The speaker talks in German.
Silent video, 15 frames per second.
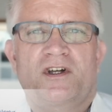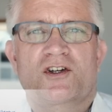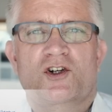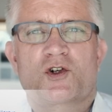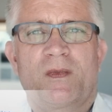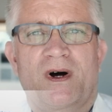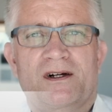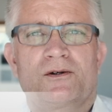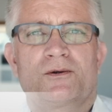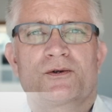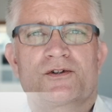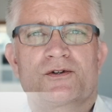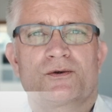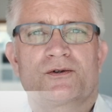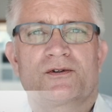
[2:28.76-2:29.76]

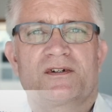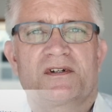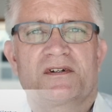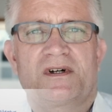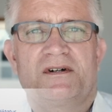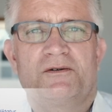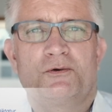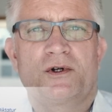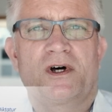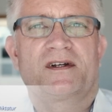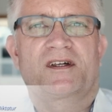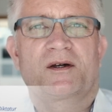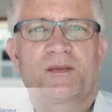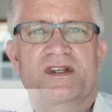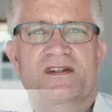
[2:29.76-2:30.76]
geschmacklos und
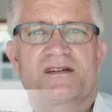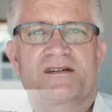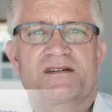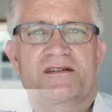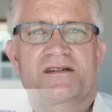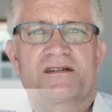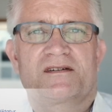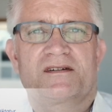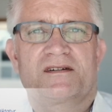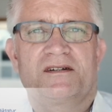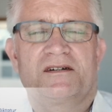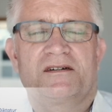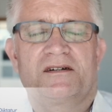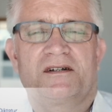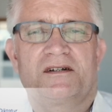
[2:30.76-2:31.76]
unangemessen ist,
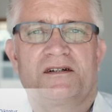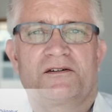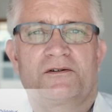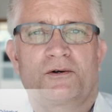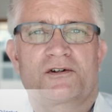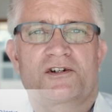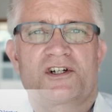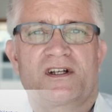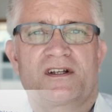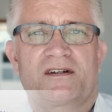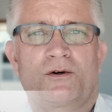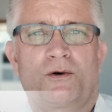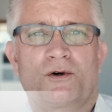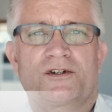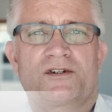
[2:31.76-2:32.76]
in
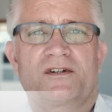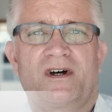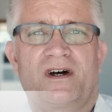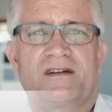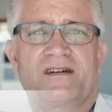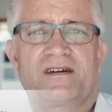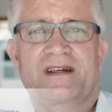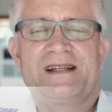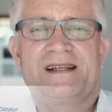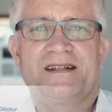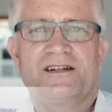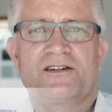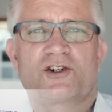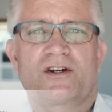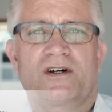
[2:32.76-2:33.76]
Deutschland heute eine
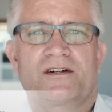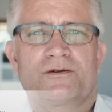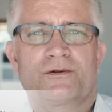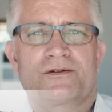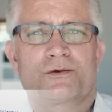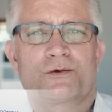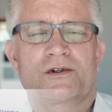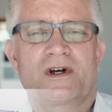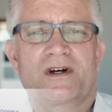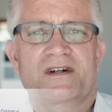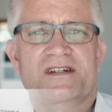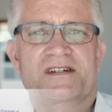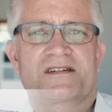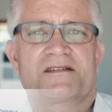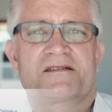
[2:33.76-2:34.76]
Lenin-Statue zu
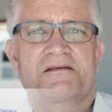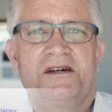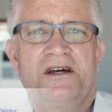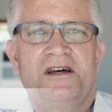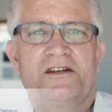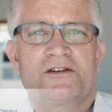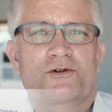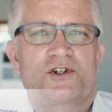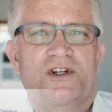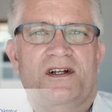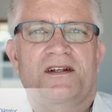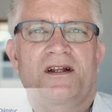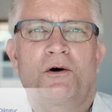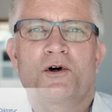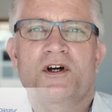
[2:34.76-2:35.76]
errichten, so
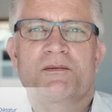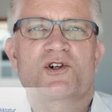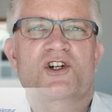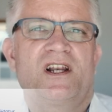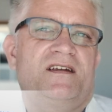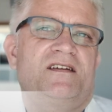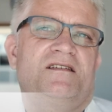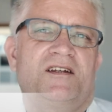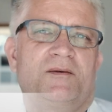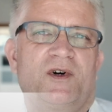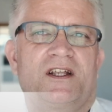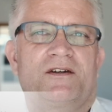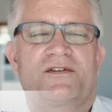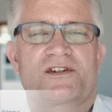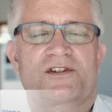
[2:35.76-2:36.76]
steckt auch im Schlechten immer
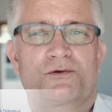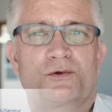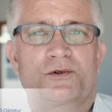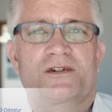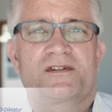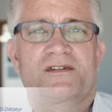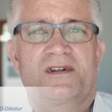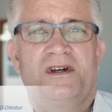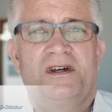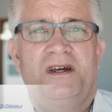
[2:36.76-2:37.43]
etwas Gutes.